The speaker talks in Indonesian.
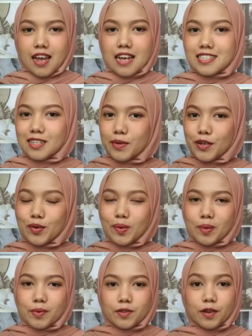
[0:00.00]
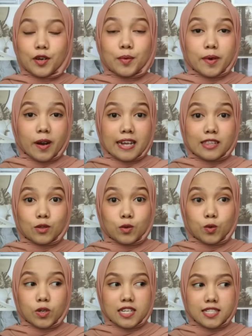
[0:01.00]
Assalamualaikum warahmatullahi
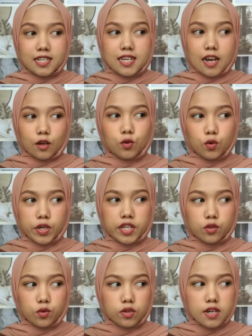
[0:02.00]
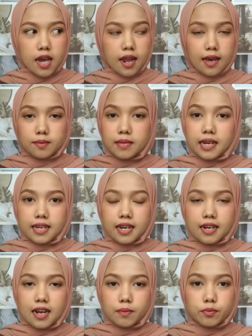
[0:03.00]
wabarakatuh. Nah, jadi aku itu udah lama ya
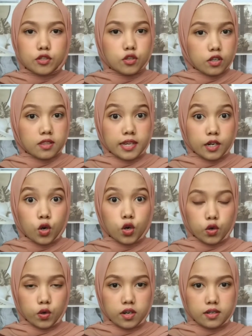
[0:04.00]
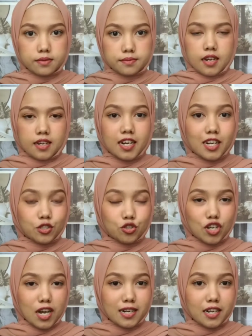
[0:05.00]
gak upload konten horor. Dan ini
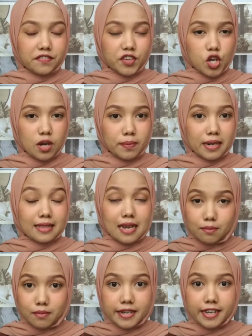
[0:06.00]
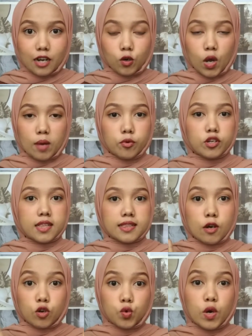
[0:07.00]
juga adalah video yang pertama yang aku upload di
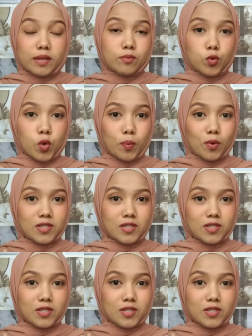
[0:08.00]
tahun 2021